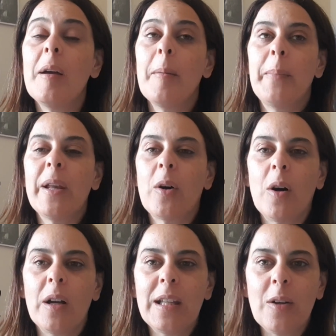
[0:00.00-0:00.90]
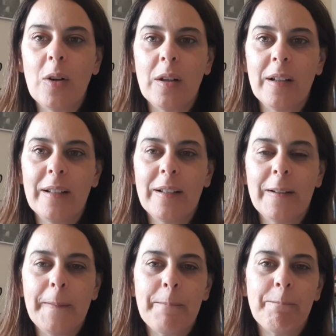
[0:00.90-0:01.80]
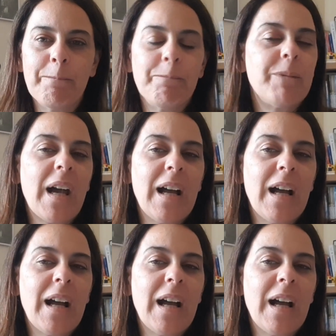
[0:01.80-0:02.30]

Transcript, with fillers: però io ehm,